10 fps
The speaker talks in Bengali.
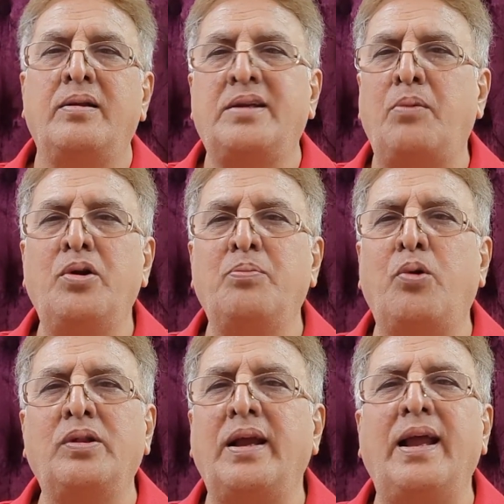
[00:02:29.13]
যেমন
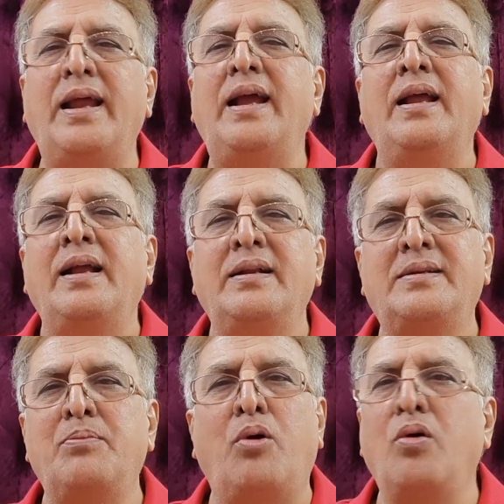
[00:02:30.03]
বলতে গেলে
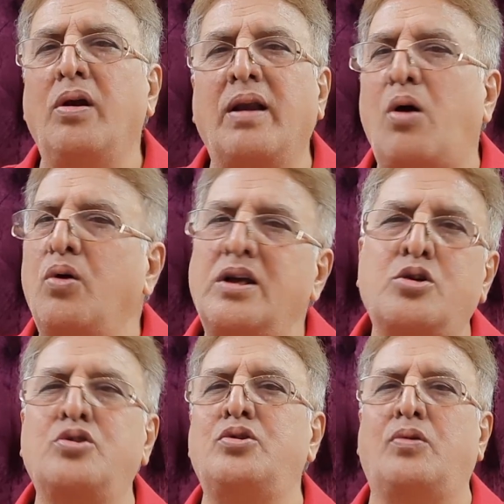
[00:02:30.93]
যে মঙ্গল রাহুকে
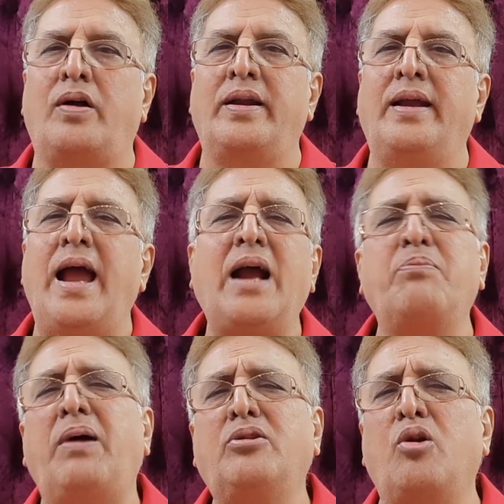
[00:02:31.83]
সহ্য করেন
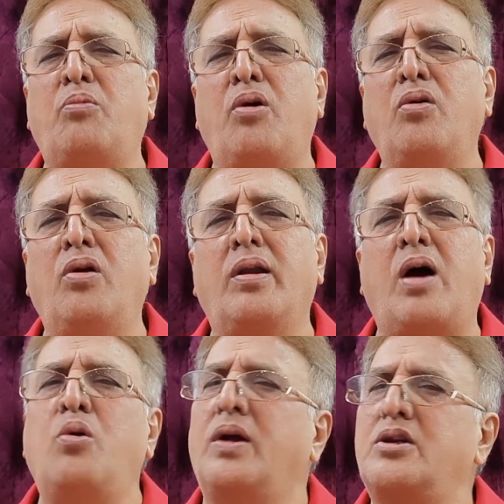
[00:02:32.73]
একমাত্র মঙ্গল
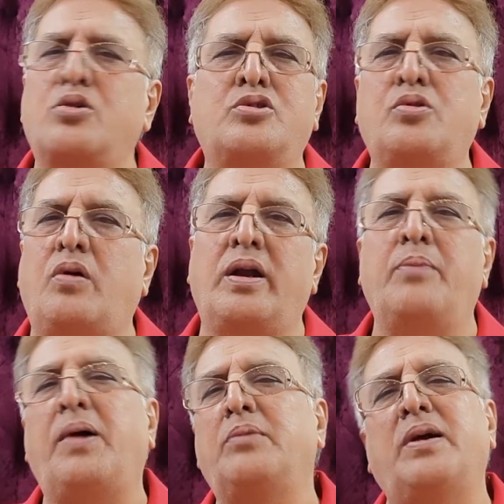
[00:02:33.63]
রাহুকে সহ্য করেন
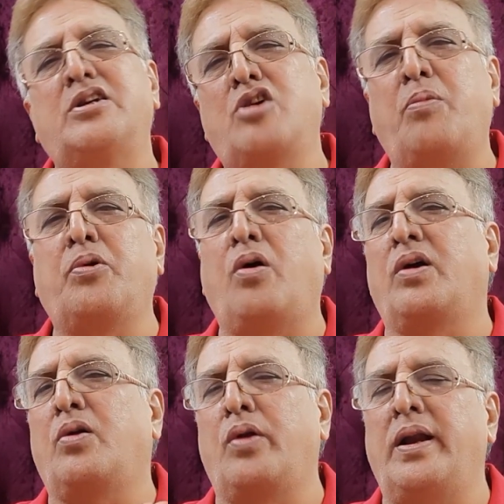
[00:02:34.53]
বাদবাকি সব
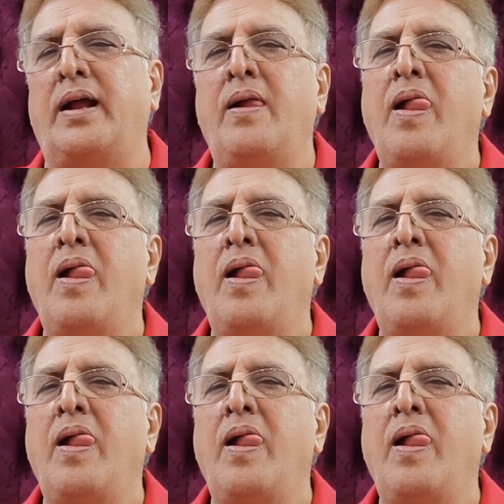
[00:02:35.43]
গ্রহকে করে না